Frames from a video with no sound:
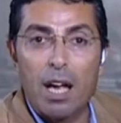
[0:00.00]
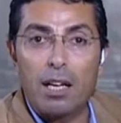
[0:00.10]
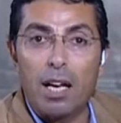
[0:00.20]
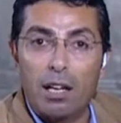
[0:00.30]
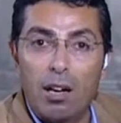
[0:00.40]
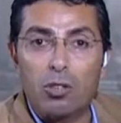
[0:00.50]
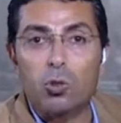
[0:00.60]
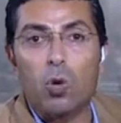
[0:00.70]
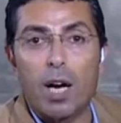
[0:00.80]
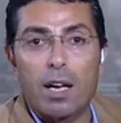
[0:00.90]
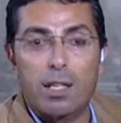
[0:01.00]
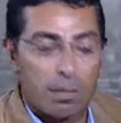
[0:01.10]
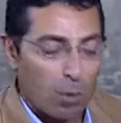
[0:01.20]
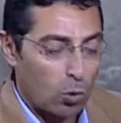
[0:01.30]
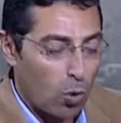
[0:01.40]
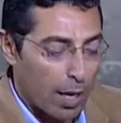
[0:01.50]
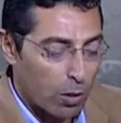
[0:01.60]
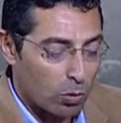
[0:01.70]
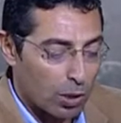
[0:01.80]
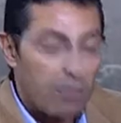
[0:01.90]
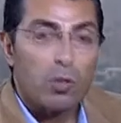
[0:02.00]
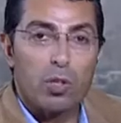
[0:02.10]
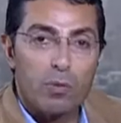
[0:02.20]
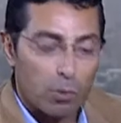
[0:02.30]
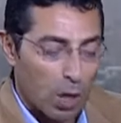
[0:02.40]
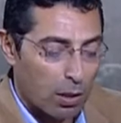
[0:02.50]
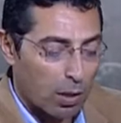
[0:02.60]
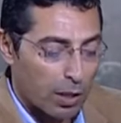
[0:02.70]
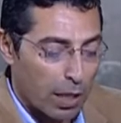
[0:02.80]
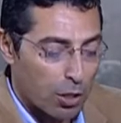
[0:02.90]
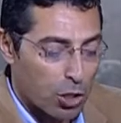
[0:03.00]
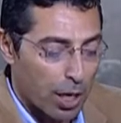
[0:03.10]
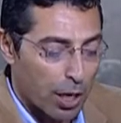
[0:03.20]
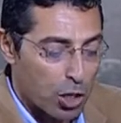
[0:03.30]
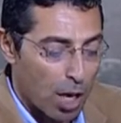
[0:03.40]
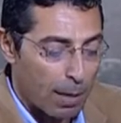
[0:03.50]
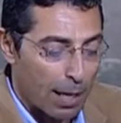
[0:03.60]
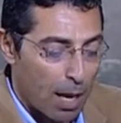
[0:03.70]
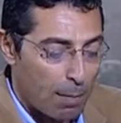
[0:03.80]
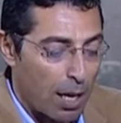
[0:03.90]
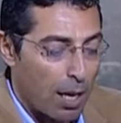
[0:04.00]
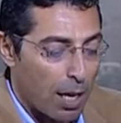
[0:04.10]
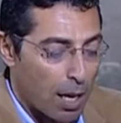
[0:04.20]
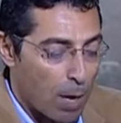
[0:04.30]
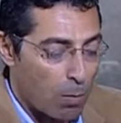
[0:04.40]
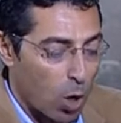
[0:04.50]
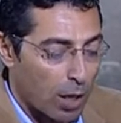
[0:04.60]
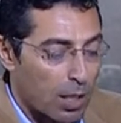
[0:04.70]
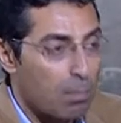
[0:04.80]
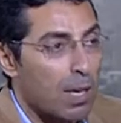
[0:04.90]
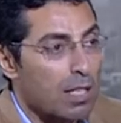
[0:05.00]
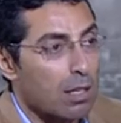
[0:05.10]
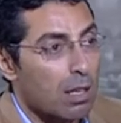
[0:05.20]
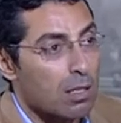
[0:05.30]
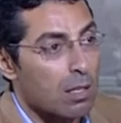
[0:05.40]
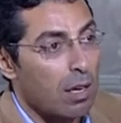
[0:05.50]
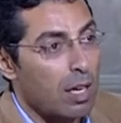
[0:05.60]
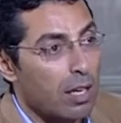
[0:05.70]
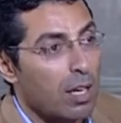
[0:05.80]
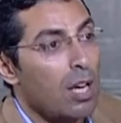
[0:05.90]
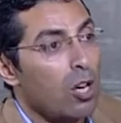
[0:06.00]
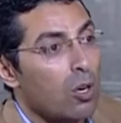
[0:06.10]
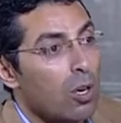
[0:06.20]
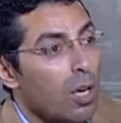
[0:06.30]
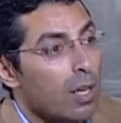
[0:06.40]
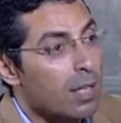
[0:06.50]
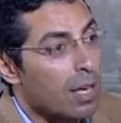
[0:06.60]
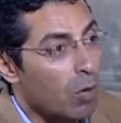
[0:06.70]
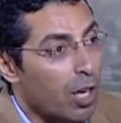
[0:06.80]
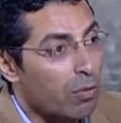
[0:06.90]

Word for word: لإلقاء الضوء على هذا الموضوع هيكون ضيفي وضيفكم النهارده فضيلة الشيخ هشام الكامل إمام وخطيب مسجد الظاهر السلام عليك